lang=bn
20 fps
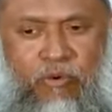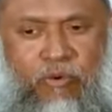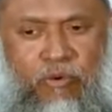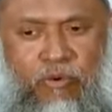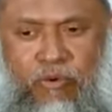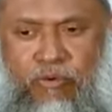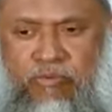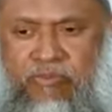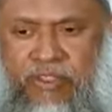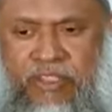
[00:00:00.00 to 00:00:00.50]

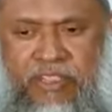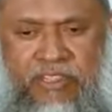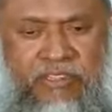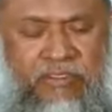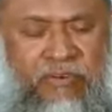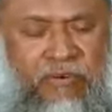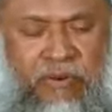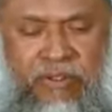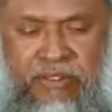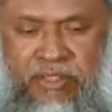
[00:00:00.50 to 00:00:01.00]
কোনো ফিক্স
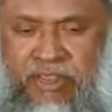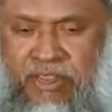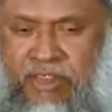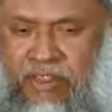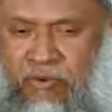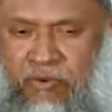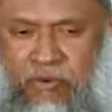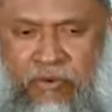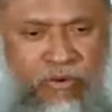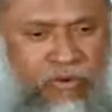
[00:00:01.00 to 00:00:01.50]
করে
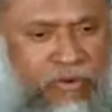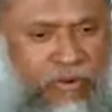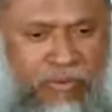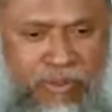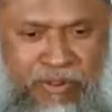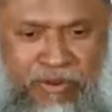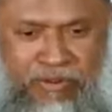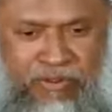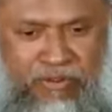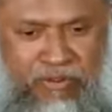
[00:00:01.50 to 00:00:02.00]
দেননি কোনো
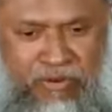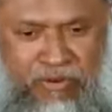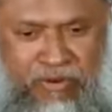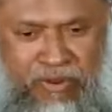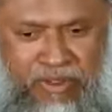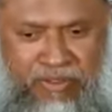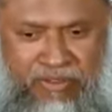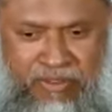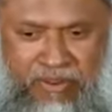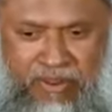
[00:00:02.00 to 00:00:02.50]
সময়
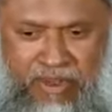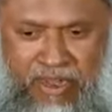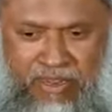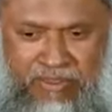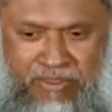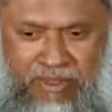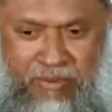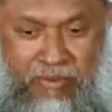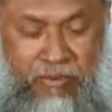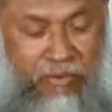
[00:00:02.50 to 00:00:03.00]
রসুল্লাহ সাল্লাহ
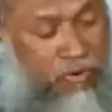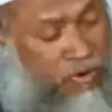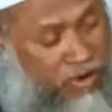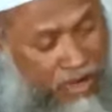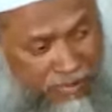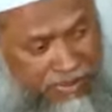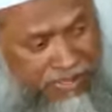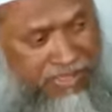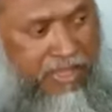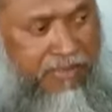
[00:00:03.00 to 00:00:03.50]
আসলাম কোন
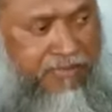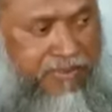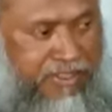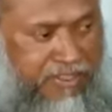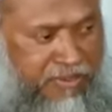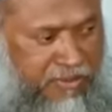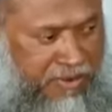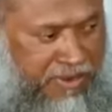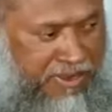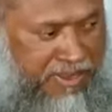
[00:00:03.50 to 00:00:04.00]
নামাজকে
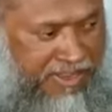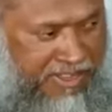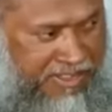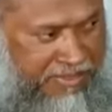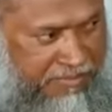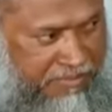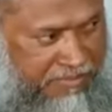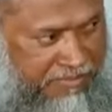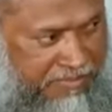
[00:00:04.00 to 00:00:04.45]
ফিক্স করেন নাই